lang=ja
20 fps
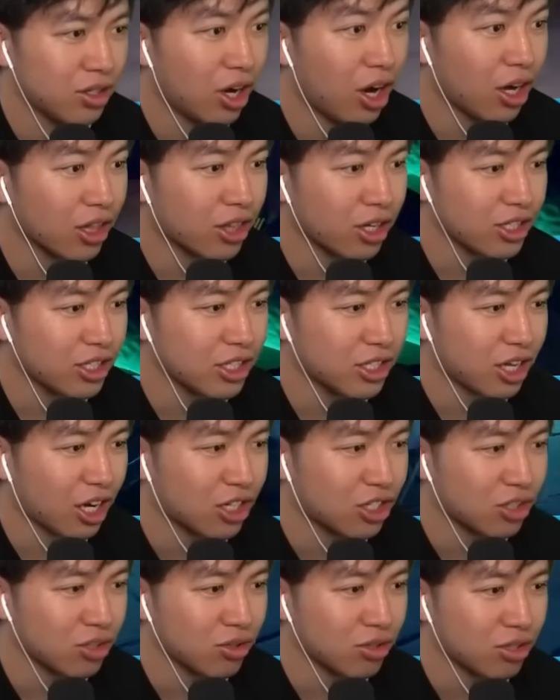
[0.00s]
あ新しい
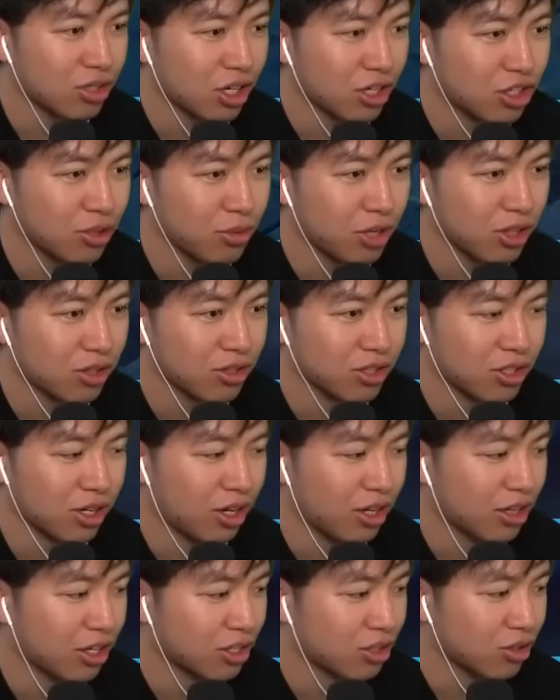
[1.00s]
タクションタクションもゲットし
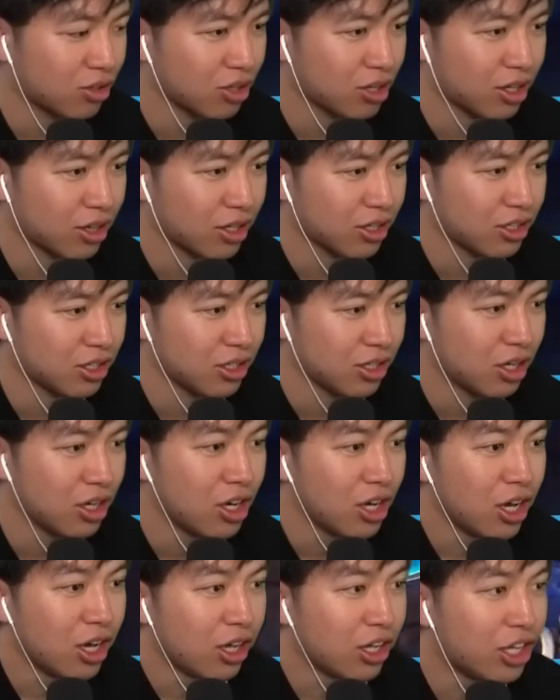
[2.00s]
たタクションっていうか新し
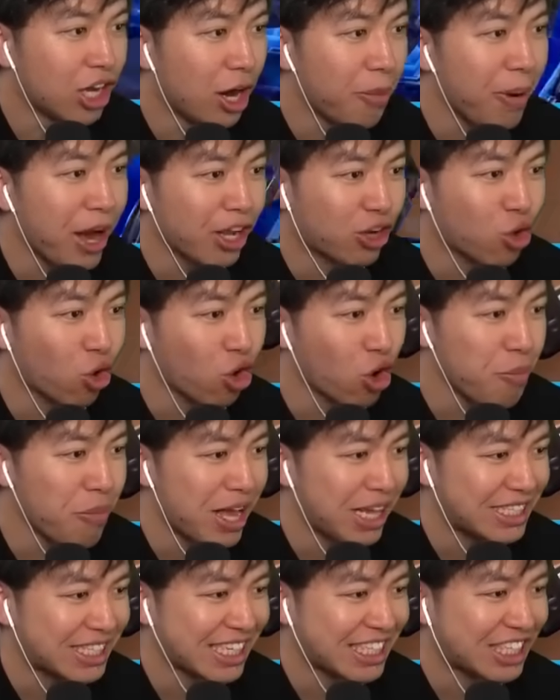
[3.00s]
いやばいここ
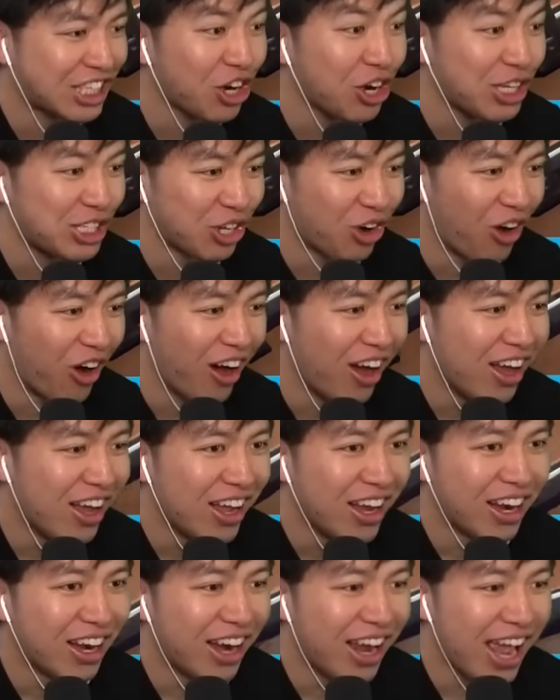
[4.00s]
めっちゃ強いぞ
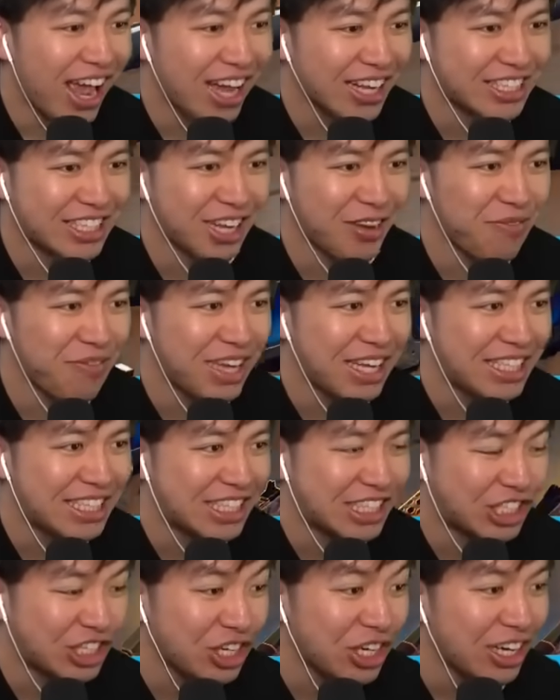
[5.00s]
レアチェ3
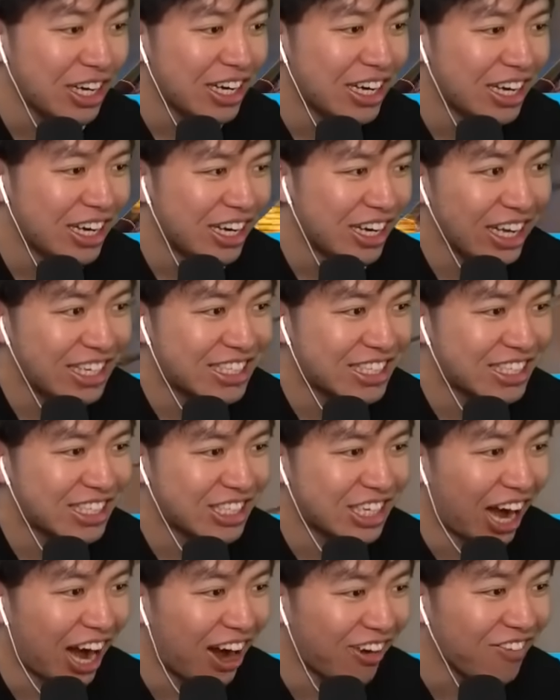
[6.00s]
つ
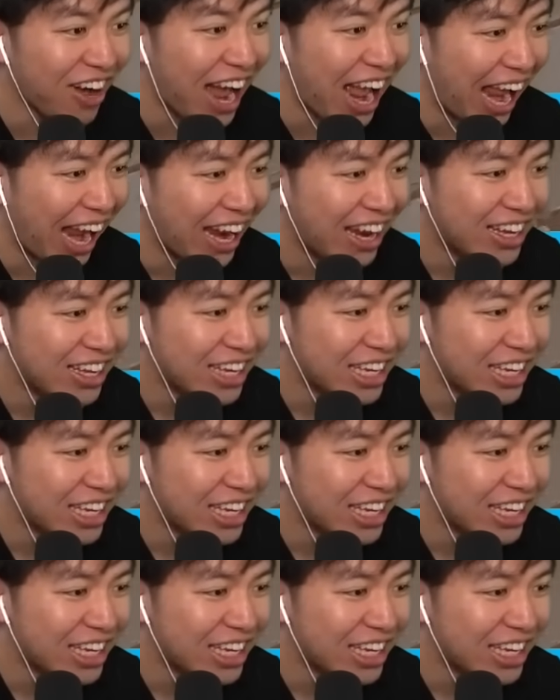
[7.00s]
えやばい